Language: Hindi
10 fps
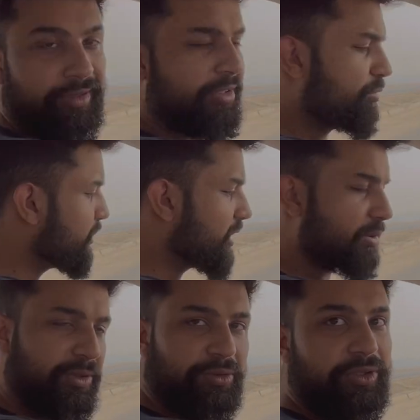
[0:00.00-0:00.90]

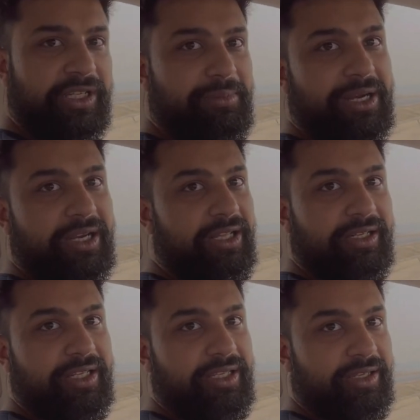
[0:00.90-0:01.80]
स्पीकर पे सोनी की
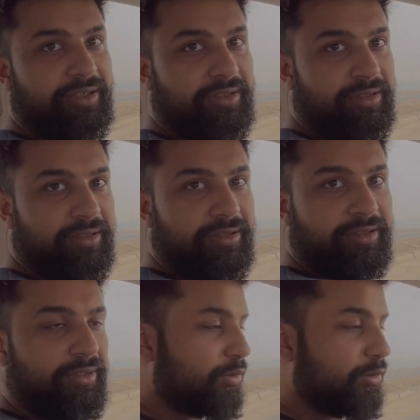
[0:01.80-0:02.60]
ब्रांडिंग नहीं है हाँ।